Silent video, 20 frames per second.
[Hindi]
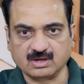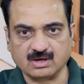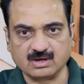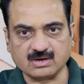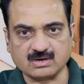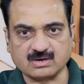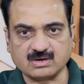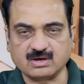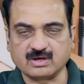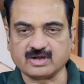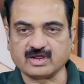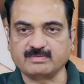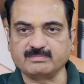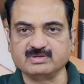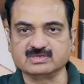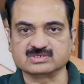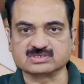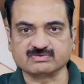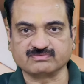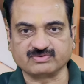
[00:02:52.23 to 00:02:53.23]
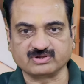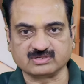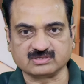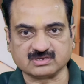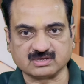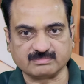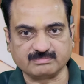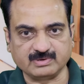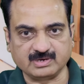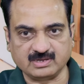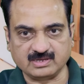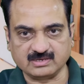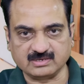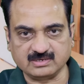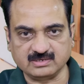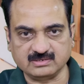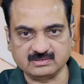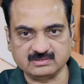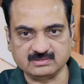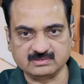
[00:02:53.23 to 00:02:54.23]
हर कार्य में सफलता
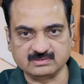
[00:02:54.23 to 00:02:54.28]
मिलेगी